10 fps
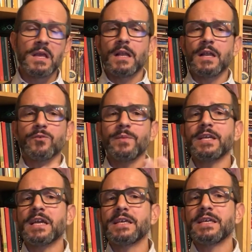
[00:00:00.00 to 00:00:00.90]
La
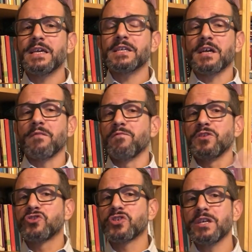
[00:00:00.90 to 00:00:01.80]
domenica in chiesa,
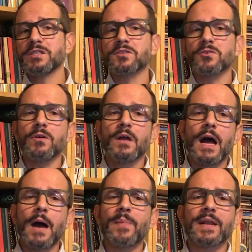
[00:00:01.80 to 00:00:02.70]
Vincenzo
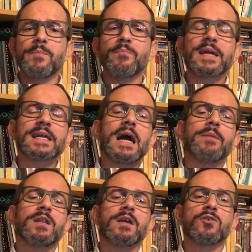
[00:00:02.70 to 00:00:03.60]
appare
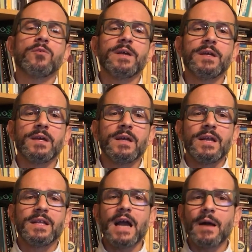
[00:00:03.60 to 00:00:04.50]
impeccabile come
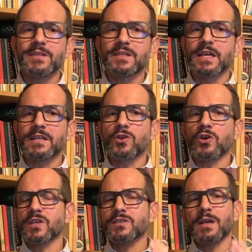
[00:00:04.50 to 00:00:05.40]
gli abiti che
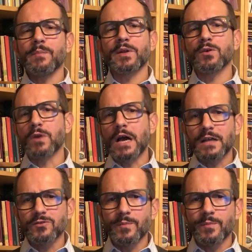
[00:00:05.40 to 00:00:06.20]
indossa sempre curato,